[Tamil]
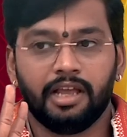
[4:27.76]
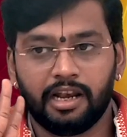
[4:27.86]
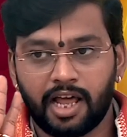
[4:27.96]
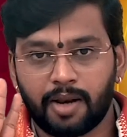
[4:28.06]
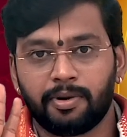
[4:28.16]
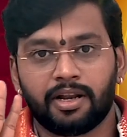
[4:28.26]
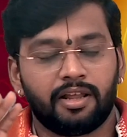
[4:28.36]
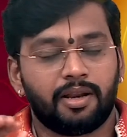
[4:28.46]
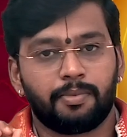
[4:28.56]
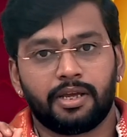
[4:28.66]
எல்லாருமே
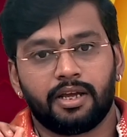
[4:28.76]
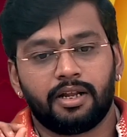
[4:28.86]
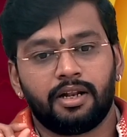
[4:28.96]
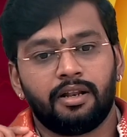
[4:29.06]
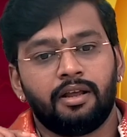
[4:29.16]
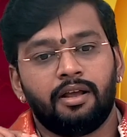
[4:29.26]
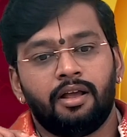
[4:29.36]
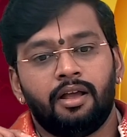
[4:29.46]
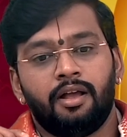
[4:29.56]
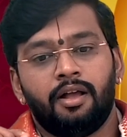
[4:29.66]
நல்லா இருப்பீங்க
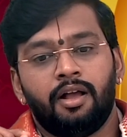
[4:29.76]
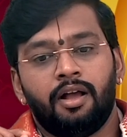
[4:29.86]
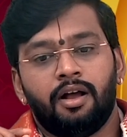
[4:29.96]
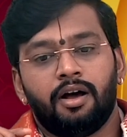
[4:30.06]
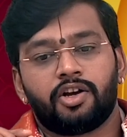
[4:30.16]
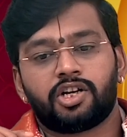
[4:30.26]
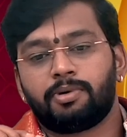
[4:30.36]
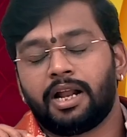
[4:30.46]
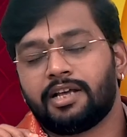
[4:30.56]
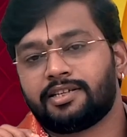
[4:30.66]

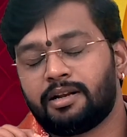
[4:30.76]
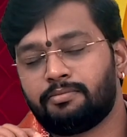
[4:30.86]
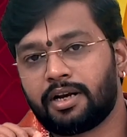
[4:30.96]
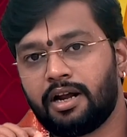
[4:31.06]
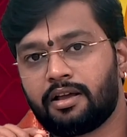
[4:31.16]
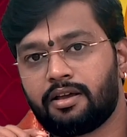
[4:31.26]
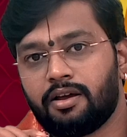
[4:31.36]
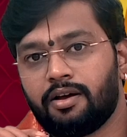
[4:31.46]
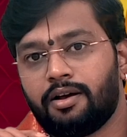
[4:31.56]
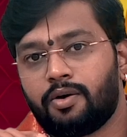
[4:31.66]
ரிஷபராசி நண்பர்களுக்கு
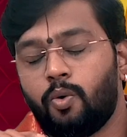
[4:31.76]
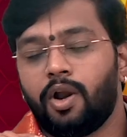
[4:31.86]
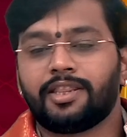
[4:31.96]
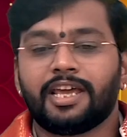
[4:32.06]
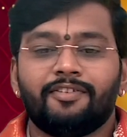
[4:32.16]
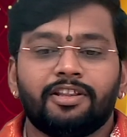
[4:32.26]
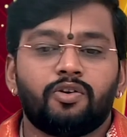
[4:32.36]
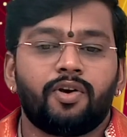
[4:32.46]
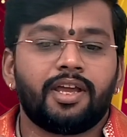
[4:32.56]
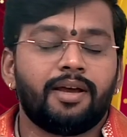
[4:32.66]

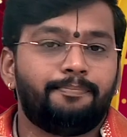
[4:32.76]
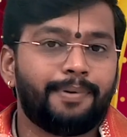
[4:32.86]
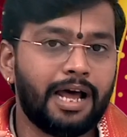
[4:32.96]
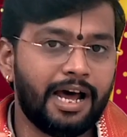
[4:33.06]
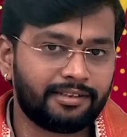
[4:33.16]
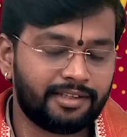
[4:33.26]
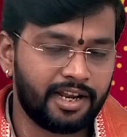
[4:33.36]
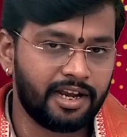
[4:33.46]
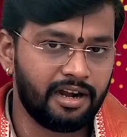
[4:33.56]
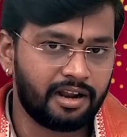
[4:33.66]
குலதெய்வத்துடைய
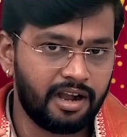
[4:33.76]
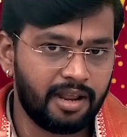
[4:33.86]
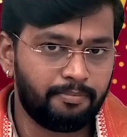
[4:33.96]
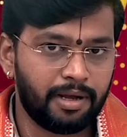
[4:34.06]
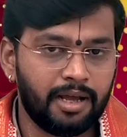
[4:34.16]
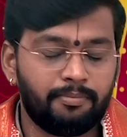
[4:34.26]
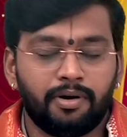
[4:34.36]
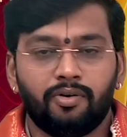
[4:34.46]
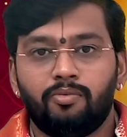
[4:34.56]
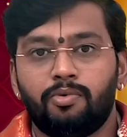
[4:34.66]
பிரார்த்தனைகள் கண்டிப்பாக
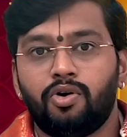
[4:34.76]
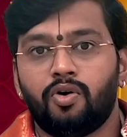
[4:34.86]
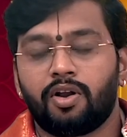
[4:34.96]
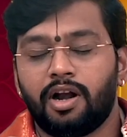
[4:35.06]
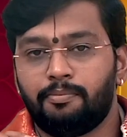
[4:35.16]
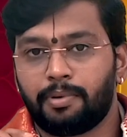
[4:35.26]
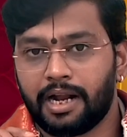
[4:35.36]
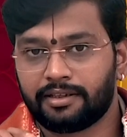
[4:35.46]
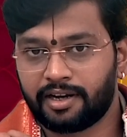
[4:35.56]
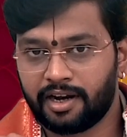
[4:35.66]
பண்ணும் முன்னோர்கள்
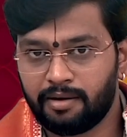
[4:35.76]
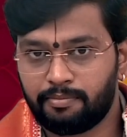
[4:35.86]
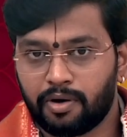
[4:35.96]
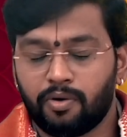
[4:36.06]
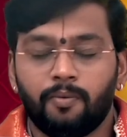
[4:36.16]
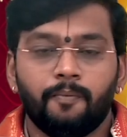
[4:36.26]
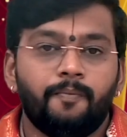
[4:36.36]
பிரார்த்தனைகள் பண்ணும்